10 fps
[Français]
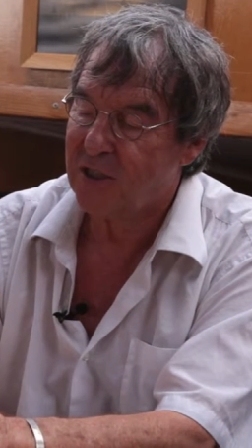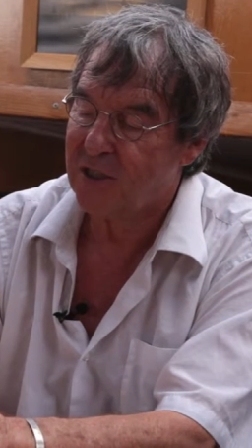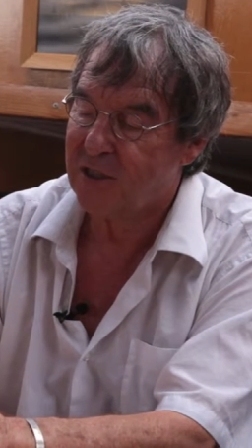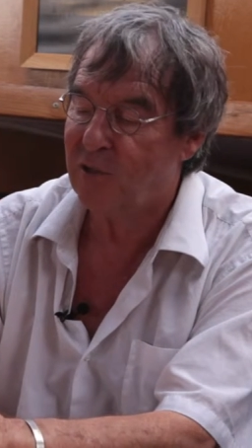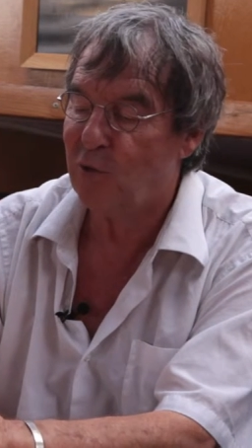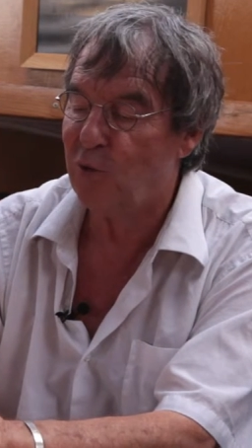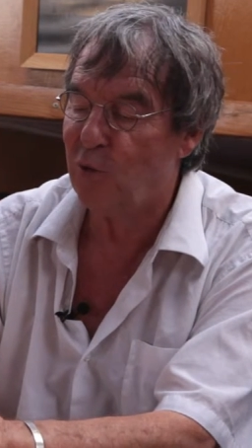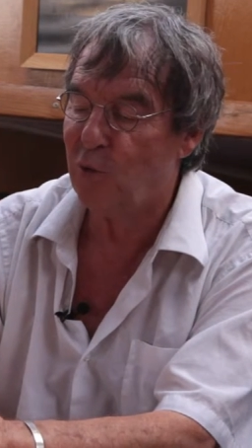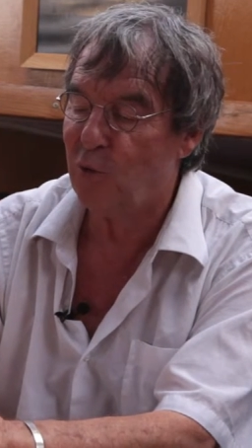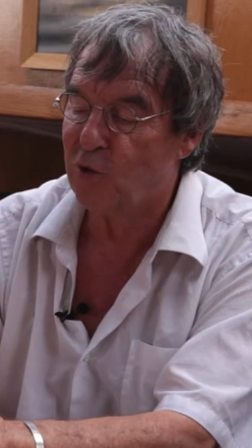C'est le
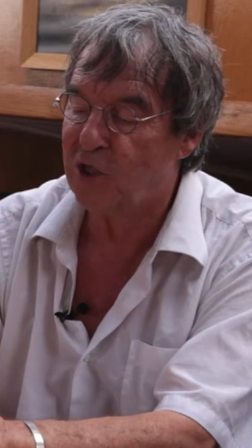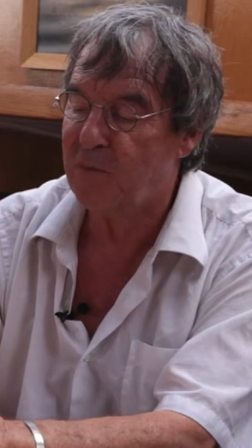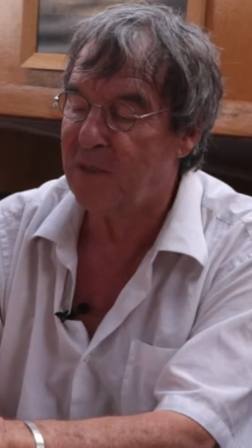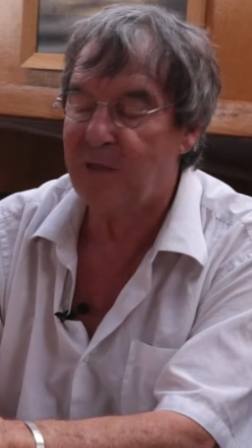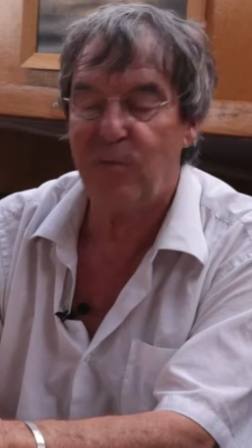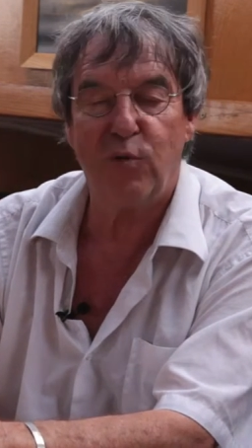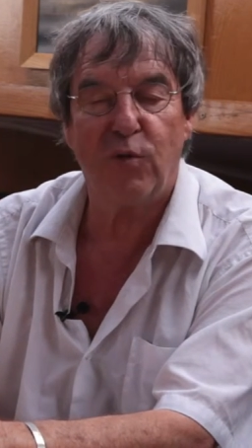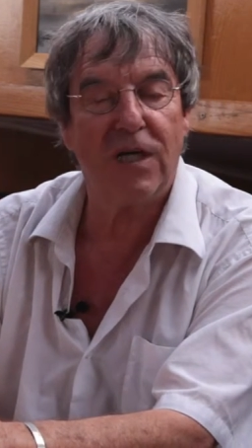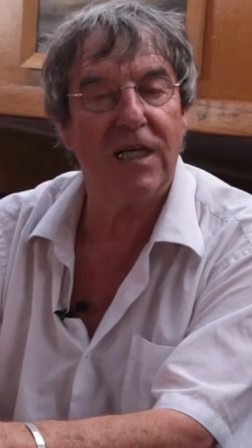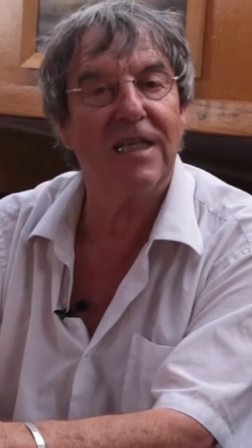nom chimique
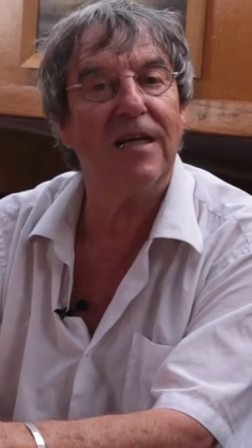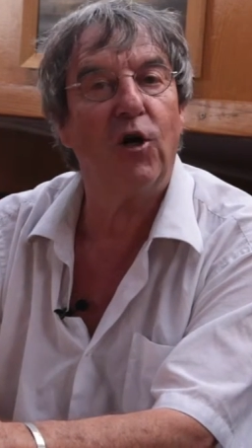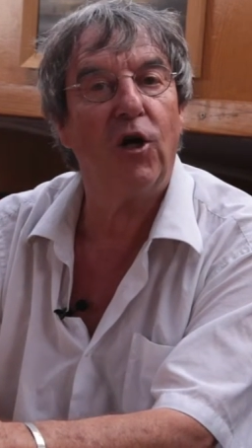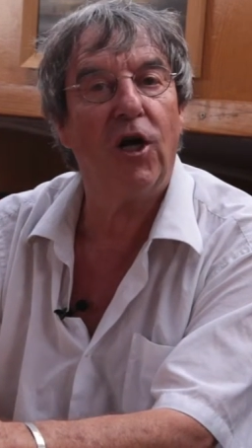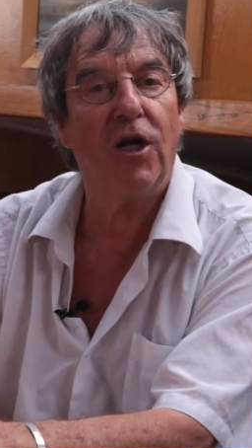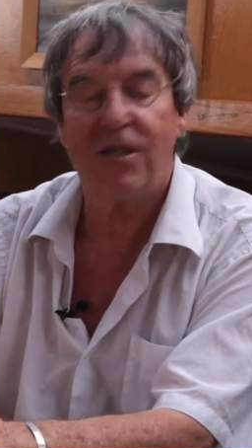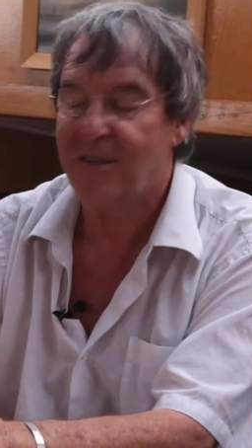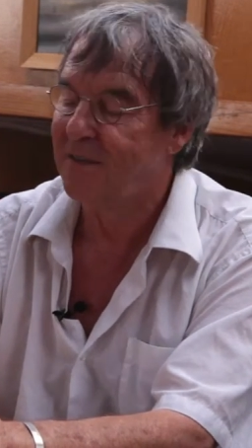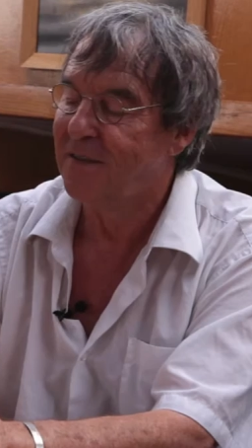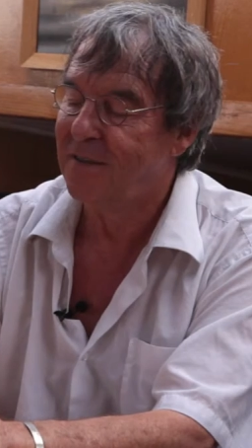pour éthanol
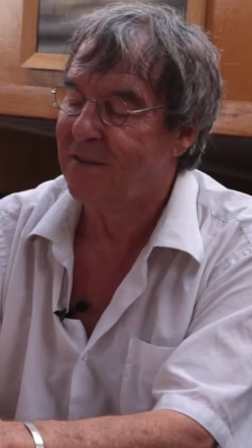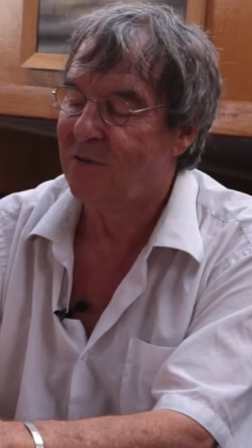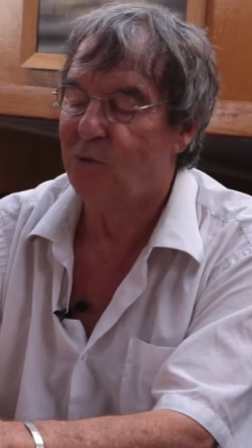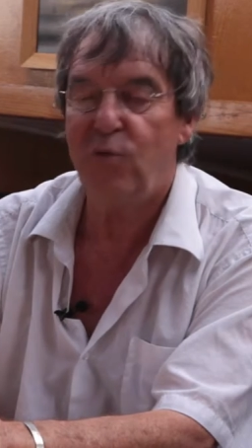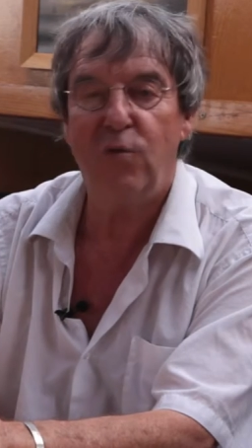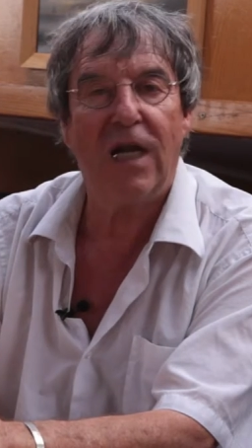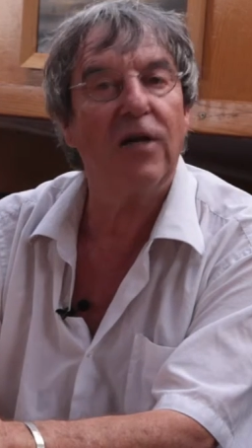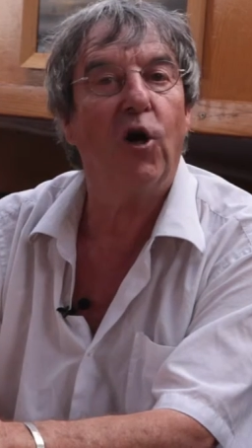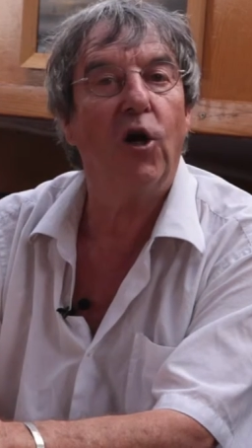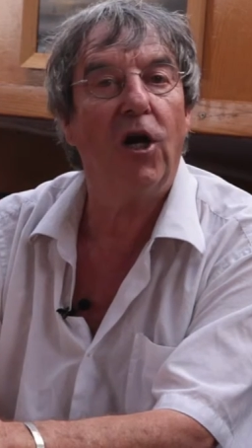ou
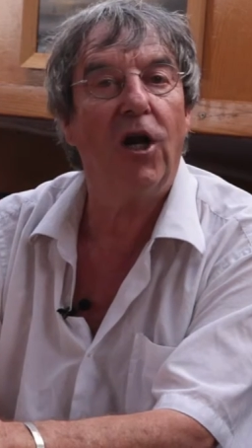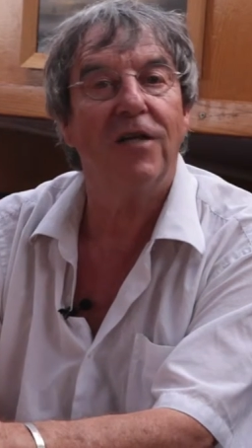l'alcool.